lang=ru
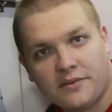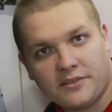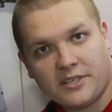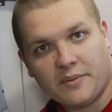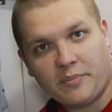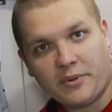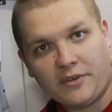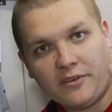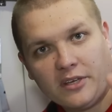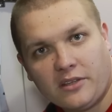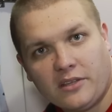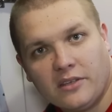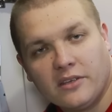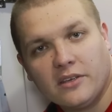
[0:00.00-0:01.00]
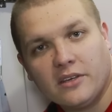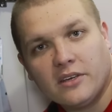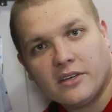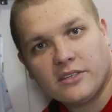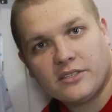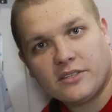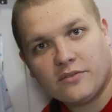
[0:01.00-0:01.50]
Всем привет!
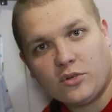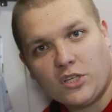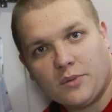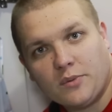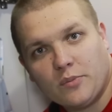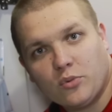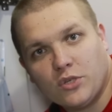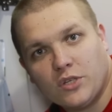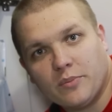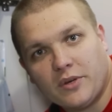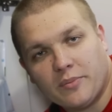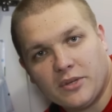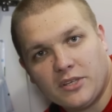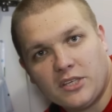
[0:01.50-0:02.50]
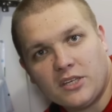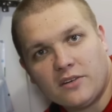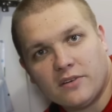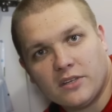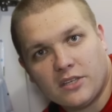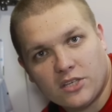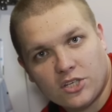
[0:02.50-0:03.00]
Сегодня мы будем
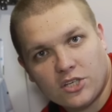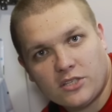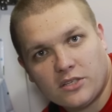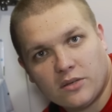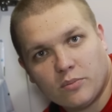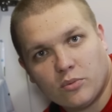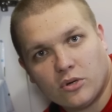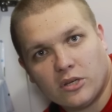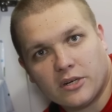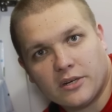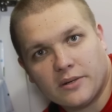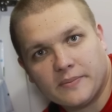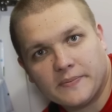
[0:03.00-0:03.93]
ремонтировать и чистить бойлер.